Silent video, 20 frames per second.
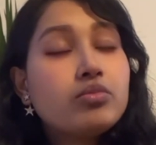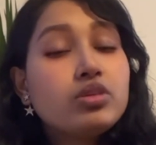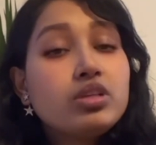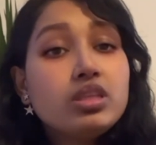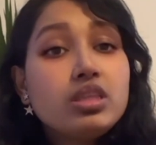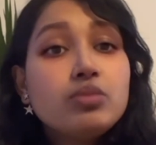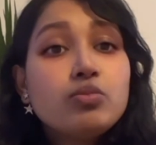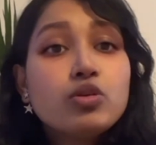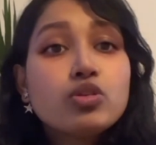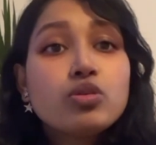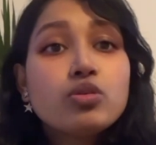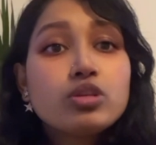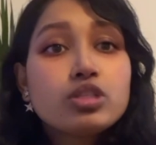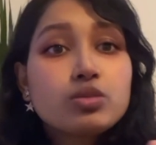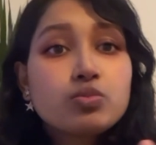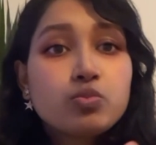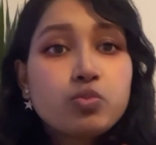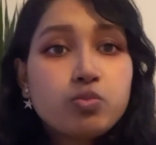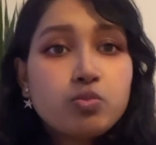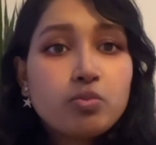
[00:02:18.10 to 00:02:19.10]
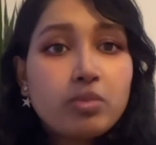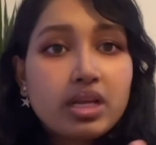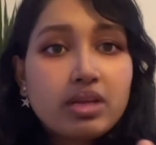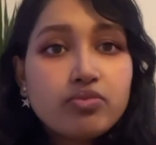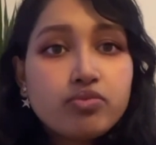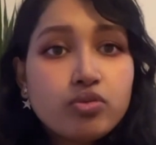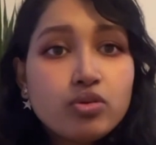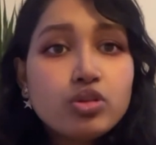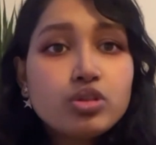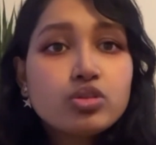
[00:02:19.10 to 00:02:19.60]
রীতিমতো মানে
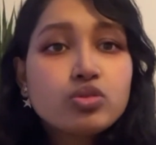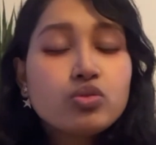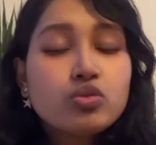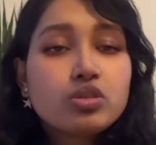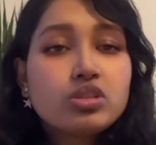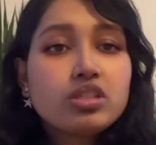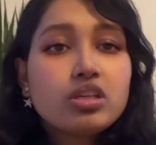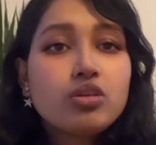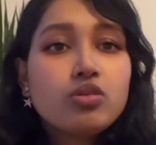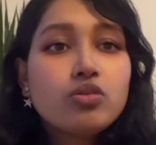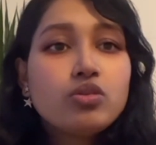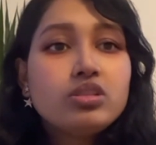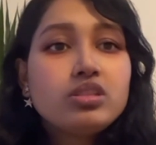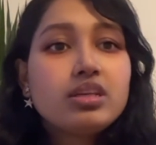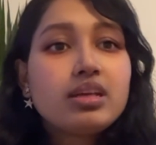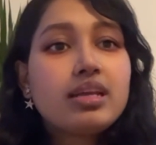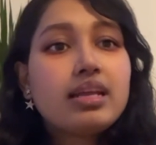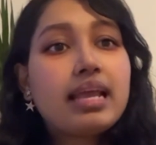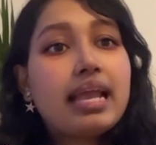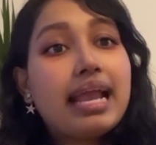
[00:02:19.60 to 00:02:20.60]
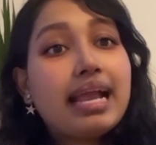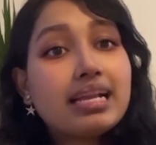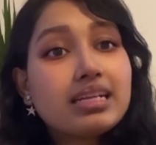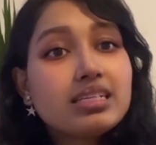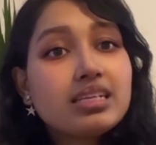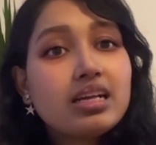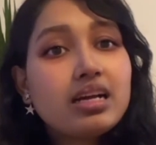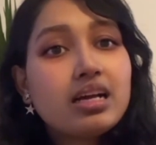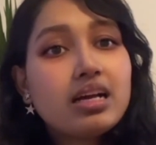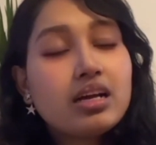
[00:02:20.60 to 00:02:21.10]
ফোর্স করছিল যে
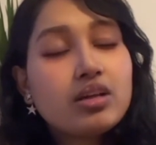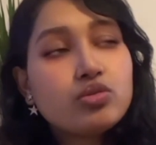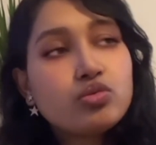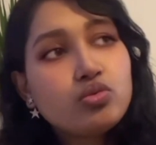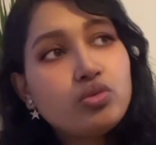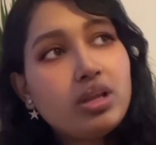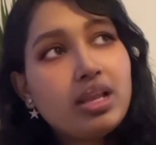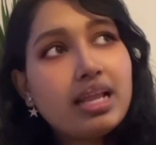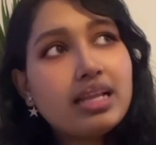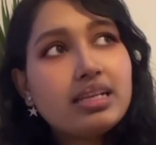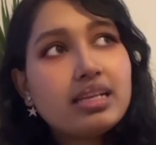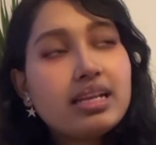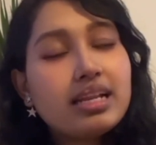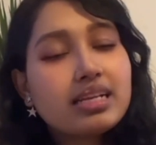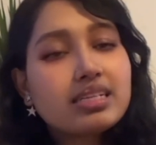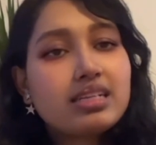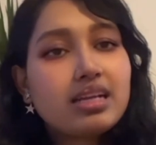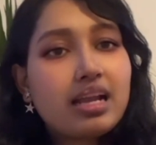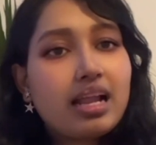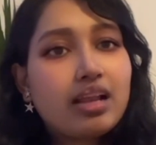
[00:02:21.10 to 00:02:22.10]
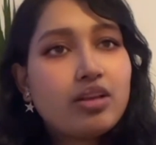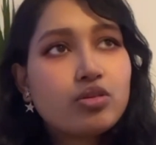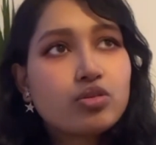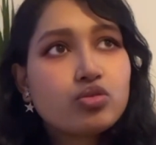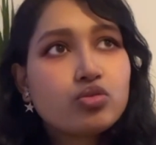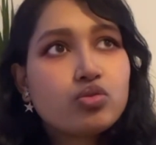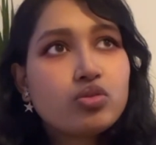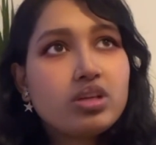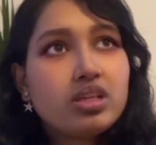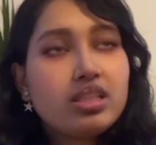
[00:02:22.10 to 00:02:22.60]
একটা দুই লাইনের একটা ডায়লগ
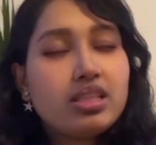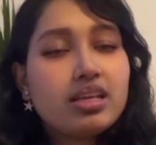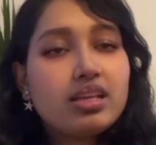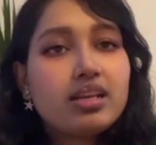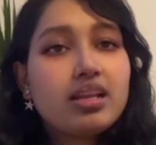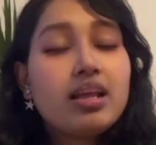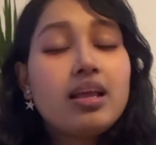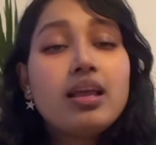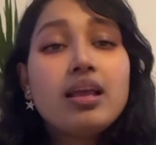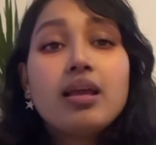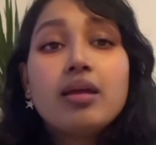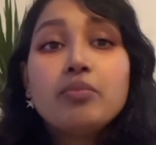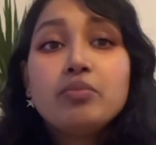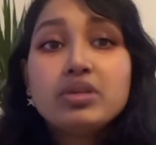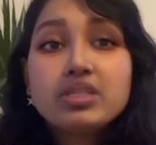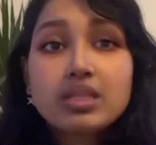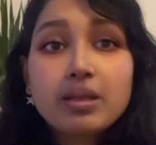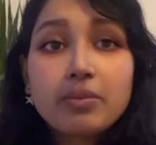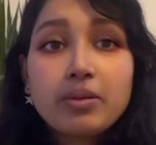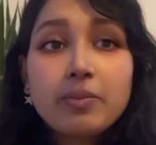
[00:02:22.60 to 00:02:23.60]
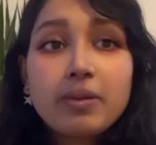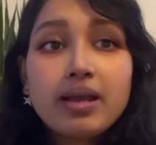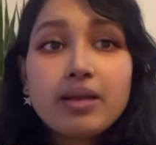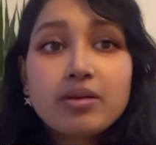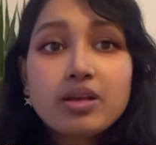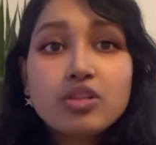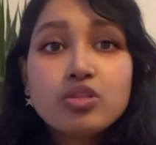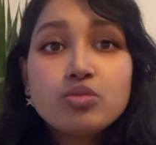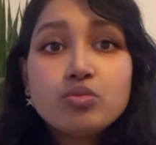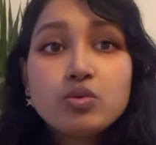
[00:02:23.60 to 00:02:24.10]
শুনেই দেন মির্সাবির
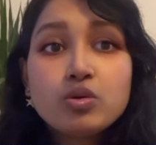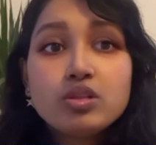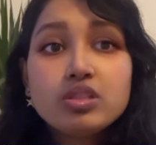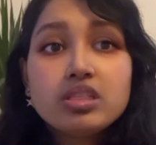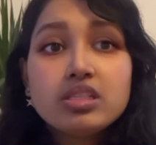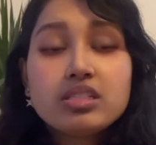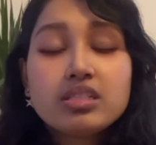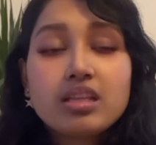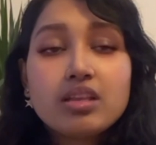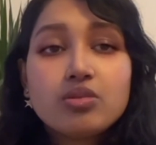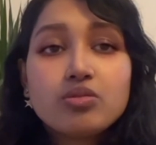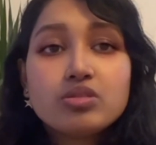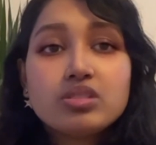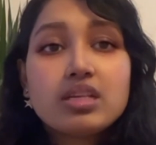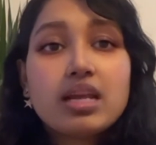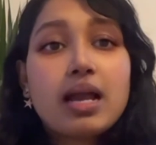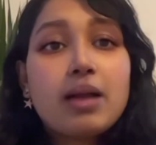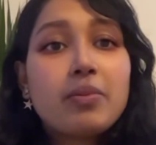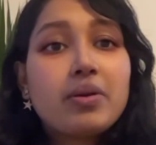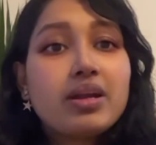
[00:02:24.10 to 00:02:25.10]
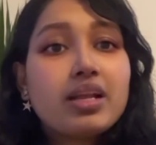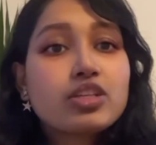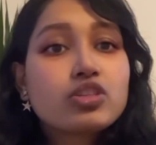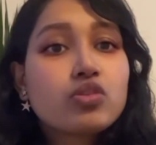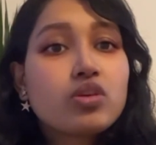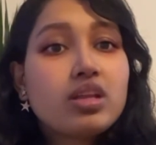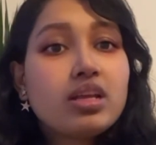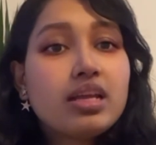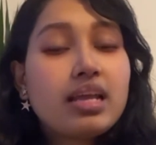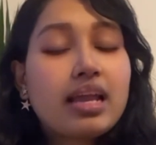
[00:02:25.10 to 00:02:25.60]
ভাইও কিন্তু বলতেছিল যে আমার
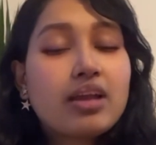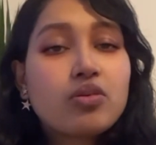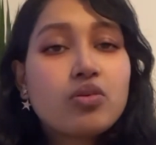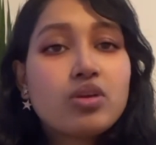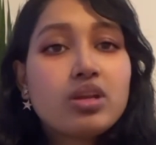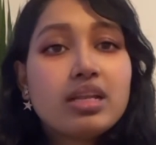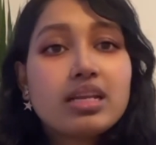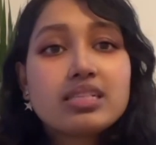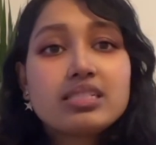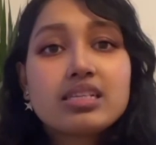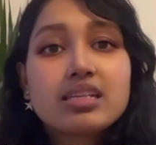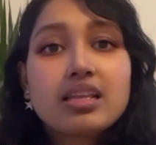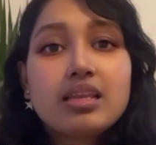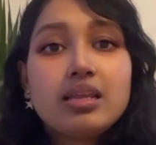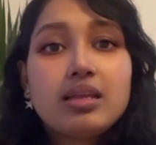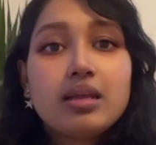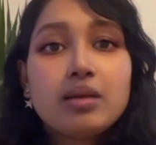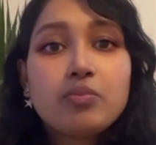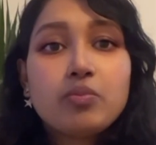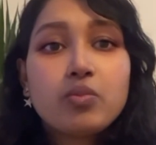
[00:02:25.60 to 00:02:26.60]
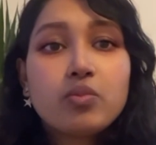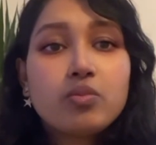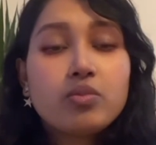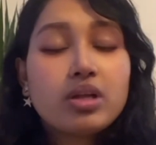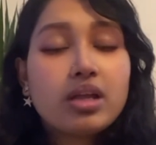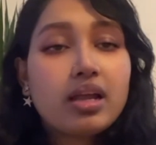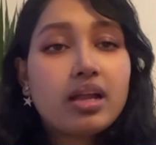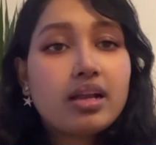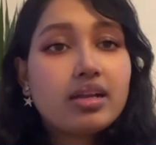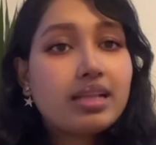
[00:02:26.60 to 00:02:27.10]
আসলে এখন একজাক্টলি
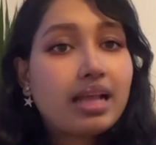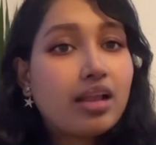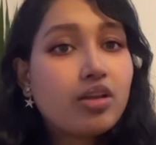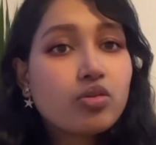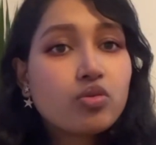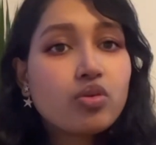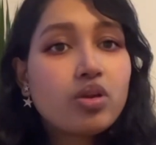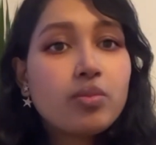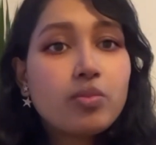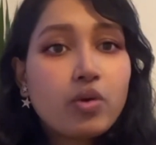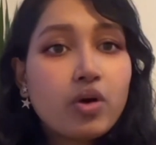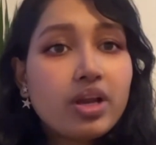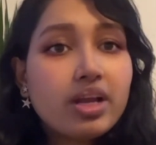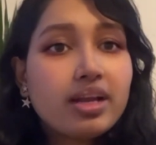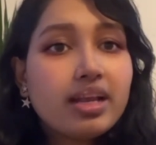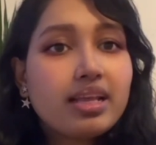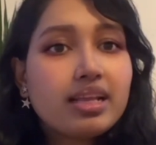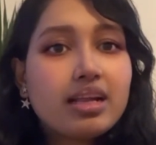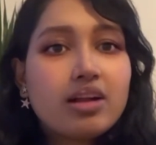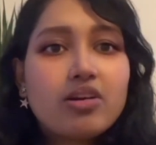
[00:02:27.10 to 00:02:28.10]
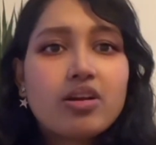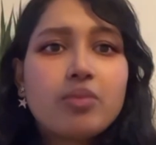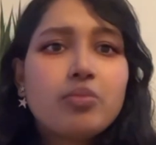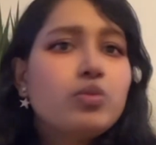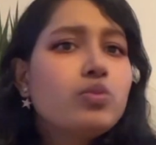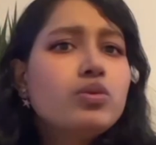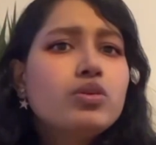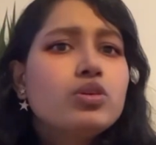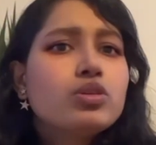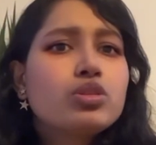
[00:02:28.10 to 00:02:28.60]
ডায়লগগুলো মনে নেই কারণ
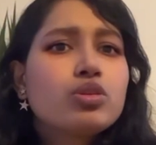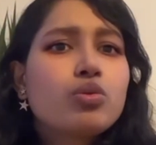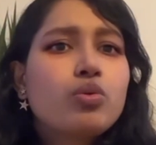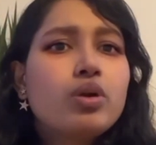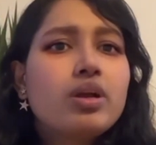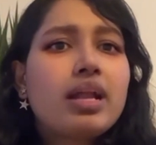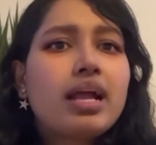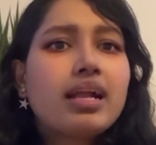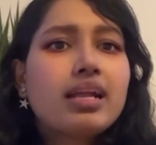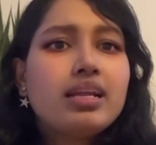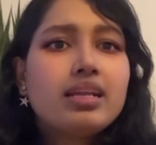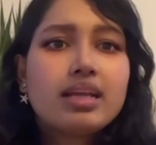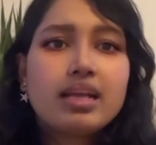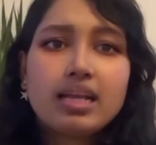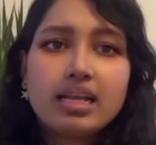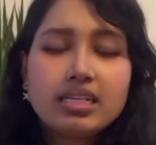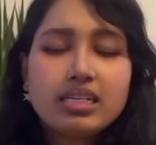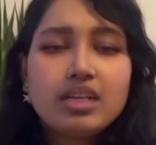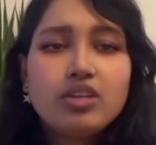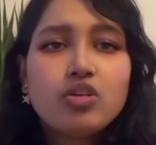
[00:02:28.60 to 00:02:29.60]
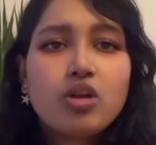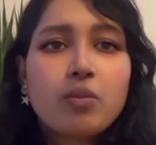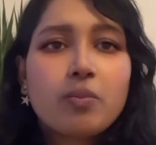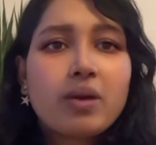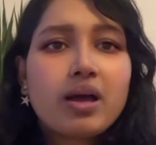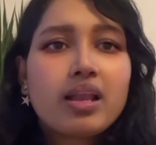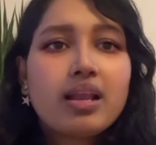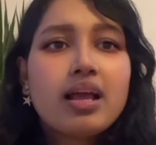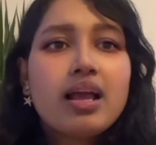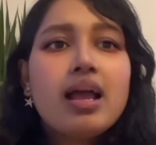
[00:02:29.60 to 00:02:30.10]
আমি মুখস্থ করে রাখি না এটাই
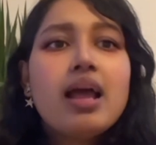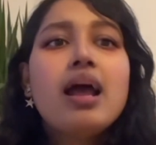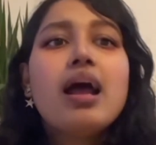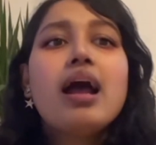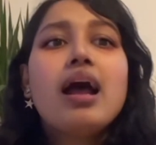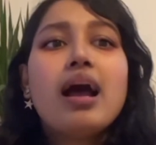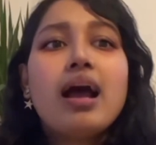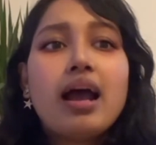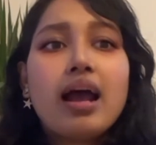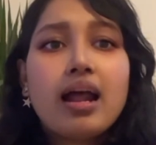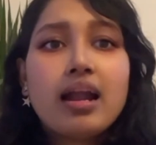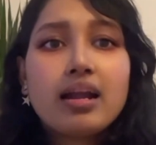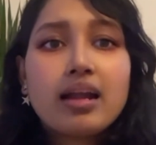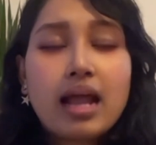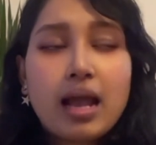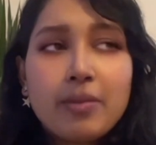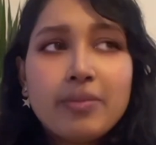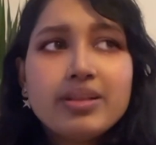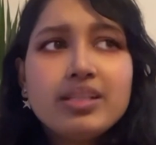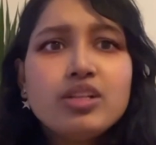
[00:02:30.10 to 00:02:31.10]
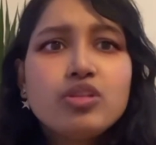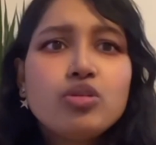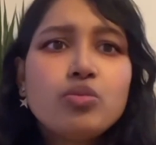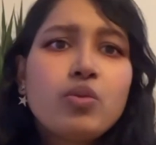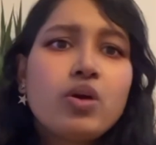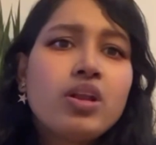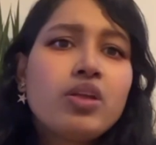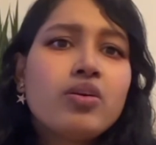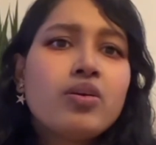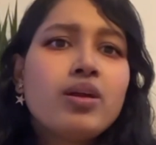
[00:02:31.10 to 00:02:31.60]
নর্মাল আর আমাদের তো
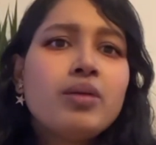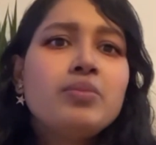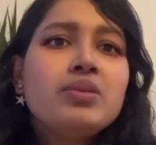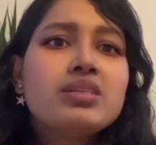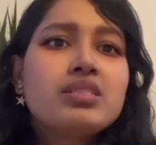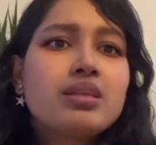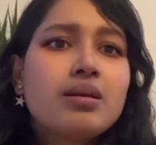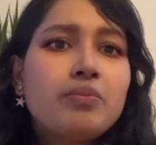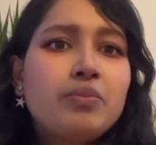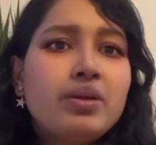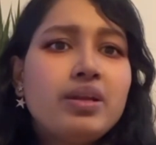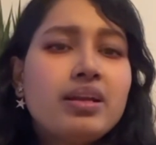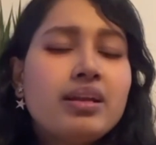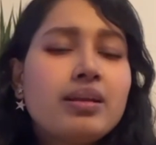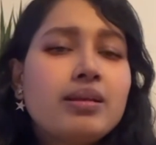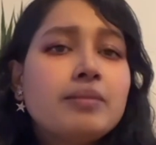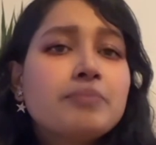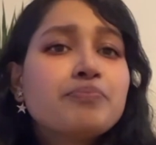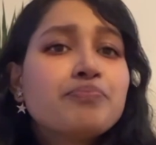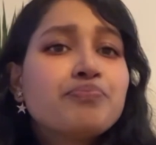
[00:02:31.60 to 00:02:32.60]
মনে হয় মির্সাব্বিরের